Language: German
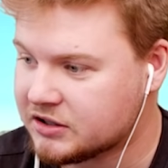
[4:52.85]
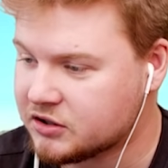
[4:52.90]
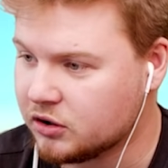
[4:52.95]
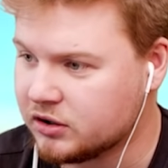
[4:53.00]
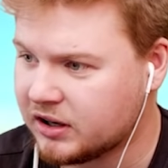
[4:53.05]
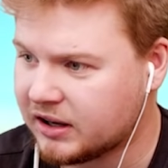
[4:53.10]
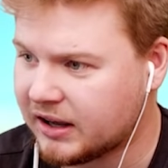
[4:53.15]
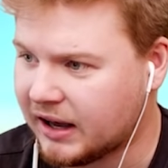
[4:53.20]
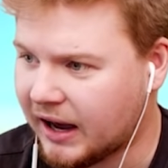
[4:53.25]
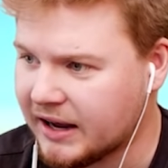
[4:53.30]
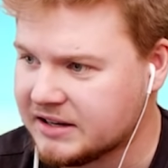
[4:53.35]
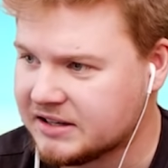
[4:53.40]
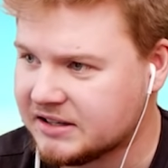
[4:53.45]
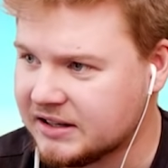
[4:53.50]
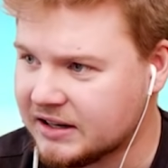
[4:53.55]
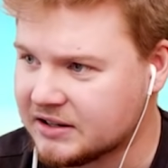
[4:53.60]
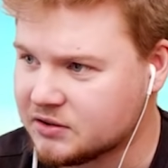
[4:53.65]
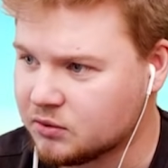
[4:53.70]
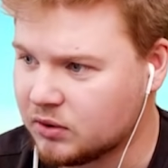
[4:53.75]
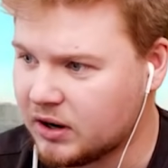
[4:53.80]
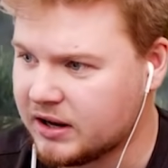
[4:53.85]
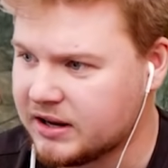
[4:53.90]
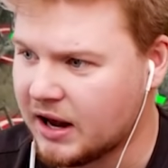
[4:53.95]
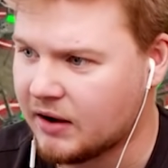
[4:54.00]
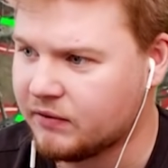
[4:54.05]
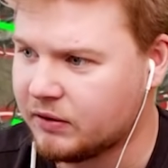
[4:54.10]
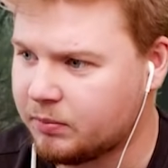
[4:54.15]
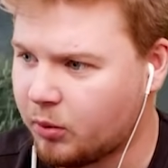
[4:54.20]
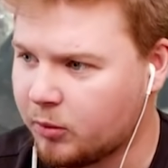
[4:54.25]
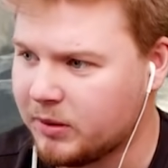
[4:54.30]
Das sollte reichen jetzt, oder?
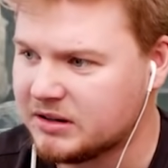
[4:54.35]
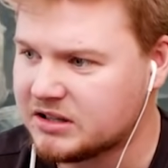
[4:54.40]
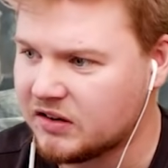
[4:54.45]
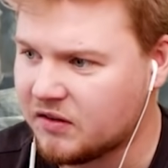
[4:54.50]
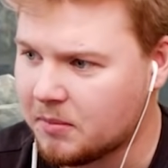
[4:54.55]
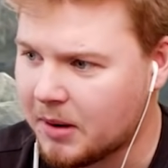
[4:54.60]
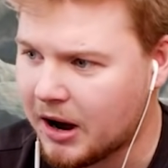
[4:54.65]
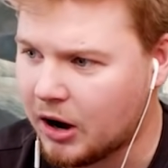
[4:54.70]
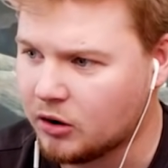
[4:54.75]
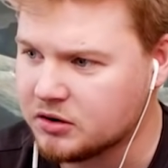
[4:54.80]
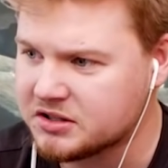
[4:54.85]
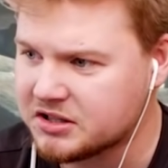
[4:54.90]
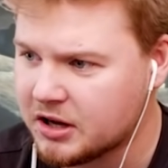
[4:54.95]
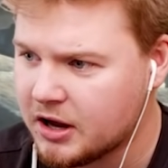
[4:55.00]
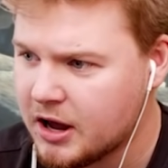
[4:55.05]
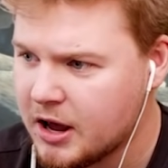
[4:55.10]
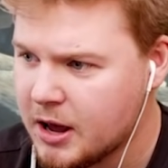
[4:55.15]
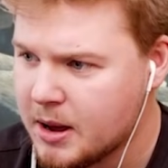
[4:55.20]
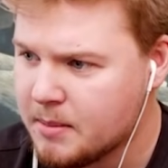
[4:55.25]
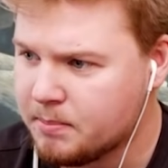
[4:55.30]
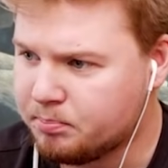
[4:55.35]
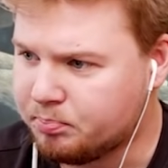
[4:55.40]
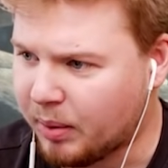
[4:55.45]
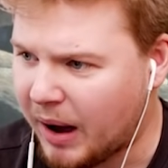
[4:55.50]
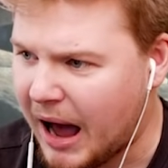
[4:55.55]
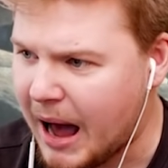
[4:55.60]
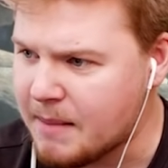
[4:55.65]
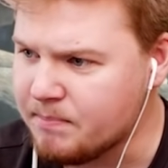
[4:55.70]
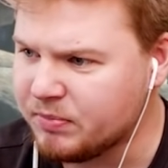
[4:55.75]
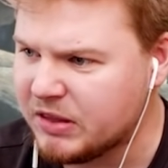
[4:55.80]
Ja, wir probieren es einfach mal aus.
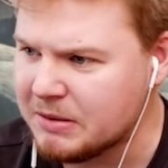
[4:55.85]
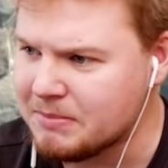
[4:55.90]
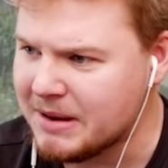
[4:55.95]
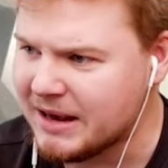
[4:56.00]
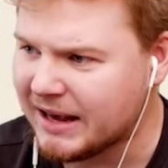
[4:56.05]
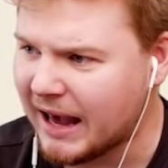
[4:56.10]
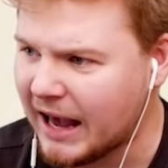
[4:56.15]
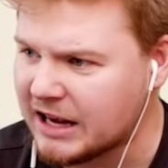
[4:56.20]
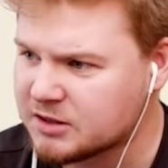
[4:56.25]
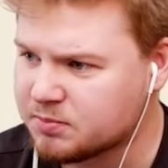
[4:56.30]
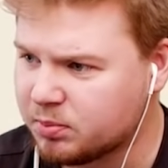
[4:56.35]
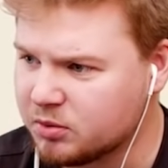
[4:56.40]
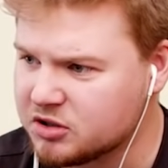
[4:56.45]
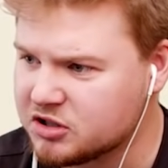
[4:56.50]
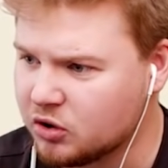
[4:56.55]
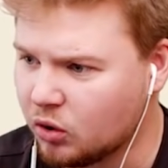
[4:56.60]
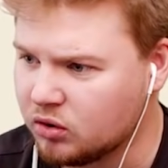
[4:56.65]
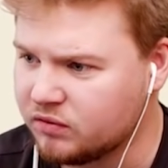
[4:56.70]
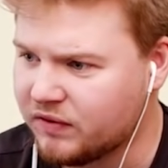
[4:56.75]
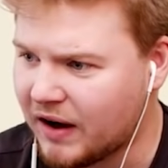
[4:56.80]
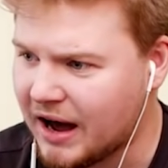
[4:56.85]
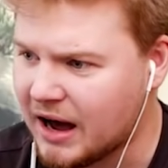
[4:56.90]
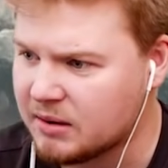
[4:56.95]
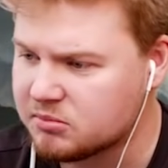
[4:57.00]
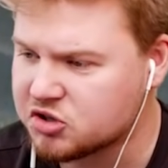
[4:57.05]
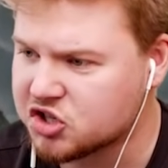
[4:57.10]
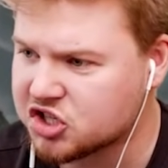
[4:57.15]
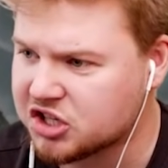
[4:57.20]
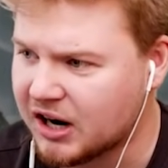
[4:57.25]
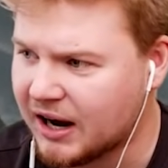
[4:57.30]
Bam, die Mega-Explosion war
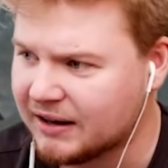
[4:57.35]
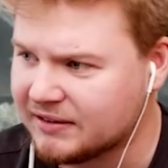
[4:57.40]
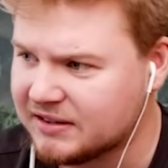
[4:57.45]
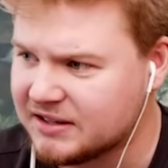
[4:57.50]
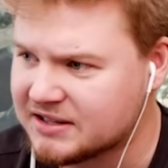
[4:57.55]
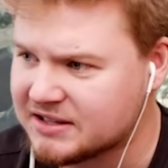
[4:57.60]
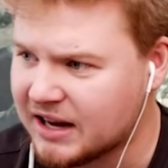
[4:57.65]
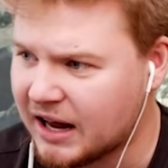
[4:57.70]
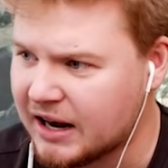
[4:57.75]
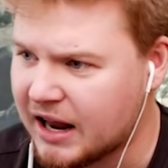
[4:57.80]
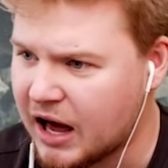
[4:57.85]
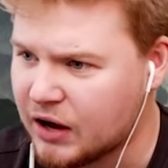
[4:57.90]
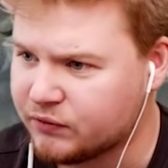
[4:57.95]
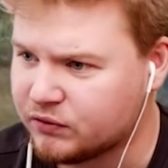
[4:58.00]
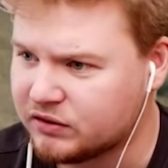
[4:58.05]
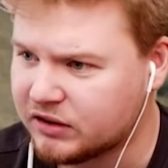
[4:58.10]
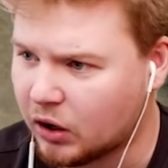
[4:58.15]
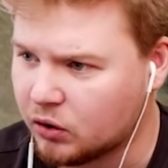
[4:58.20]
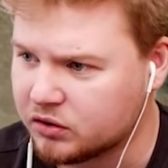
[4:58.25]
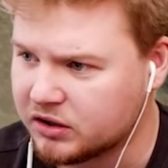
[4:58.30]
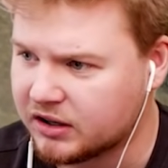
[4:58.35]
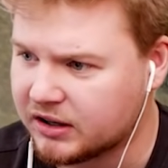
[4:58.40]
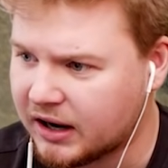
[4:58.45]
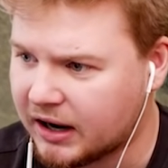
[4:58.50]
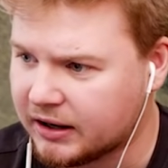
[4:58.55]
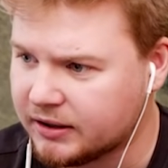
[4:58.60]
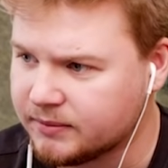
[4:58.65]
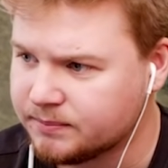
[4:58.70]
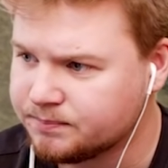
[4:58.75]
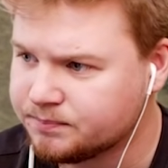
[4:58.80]
am Start. Hier sind alle Affen down
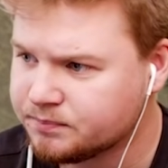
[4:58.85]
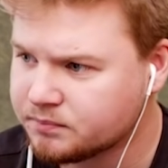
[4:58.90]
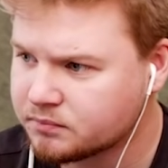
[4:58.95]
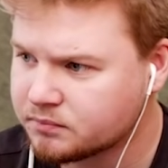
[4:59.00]
gegangen.